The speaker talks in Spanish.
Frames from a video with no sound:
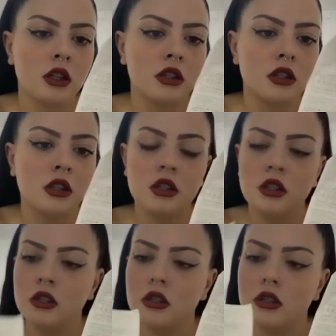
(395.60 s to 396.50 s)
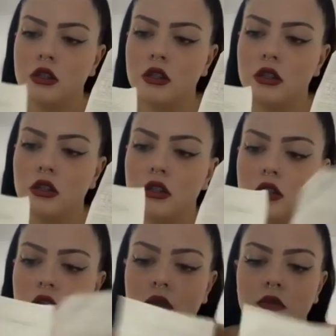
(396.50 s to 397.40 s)
¿Sensisis?
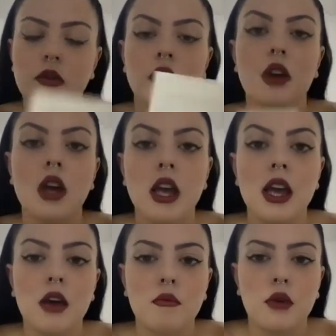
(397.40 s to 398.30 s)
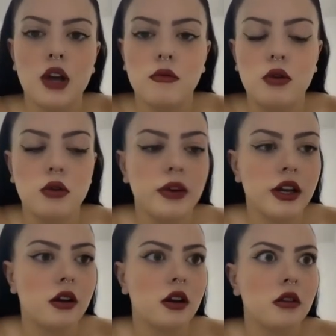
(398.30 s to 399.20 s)
Bueno, voy a
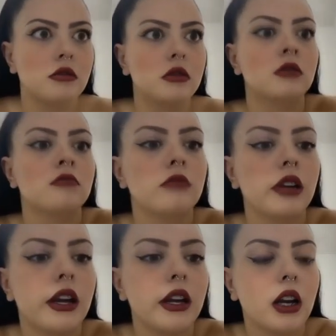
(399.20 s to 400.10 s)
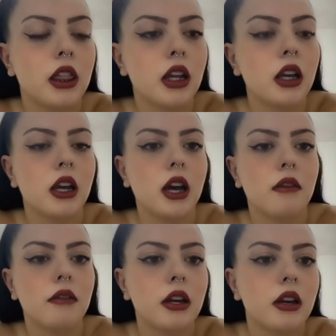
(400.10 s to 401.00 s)
volver a ir al cine
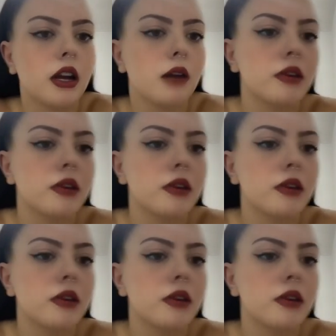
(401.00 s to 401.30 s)
a ver